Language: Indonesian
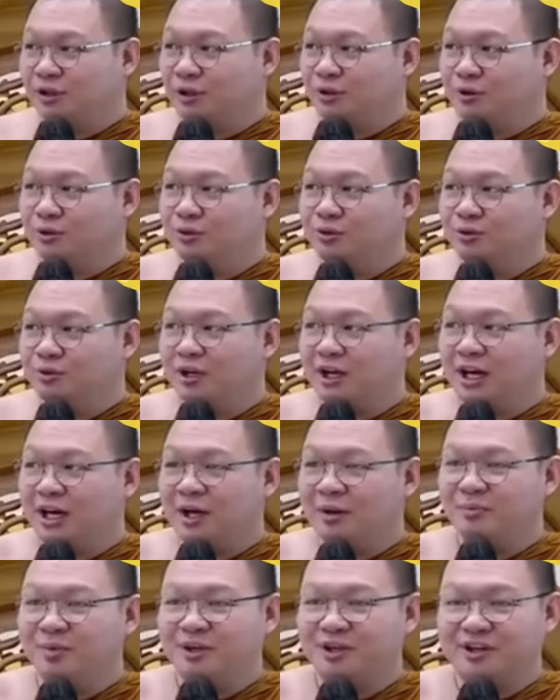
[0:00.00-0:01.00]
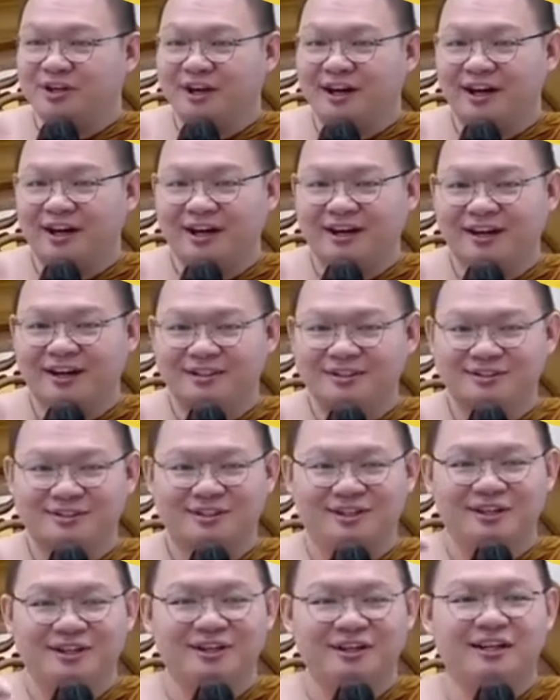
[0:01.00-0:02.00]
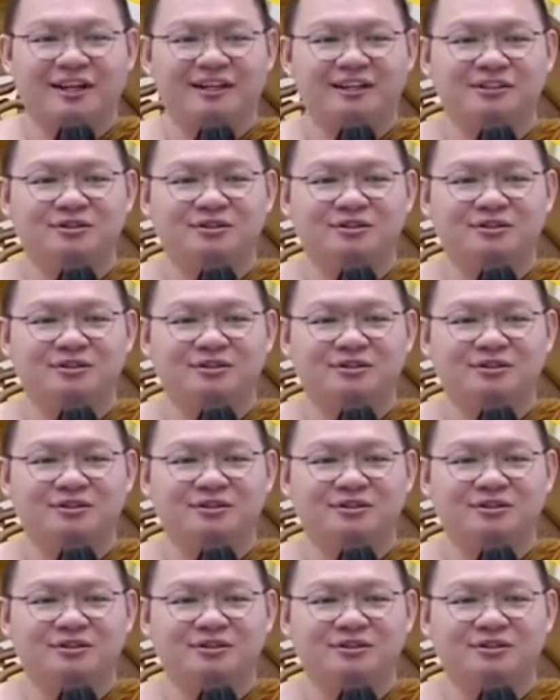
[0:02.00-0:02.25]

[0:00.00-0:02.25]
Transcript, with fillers: gula beras, dan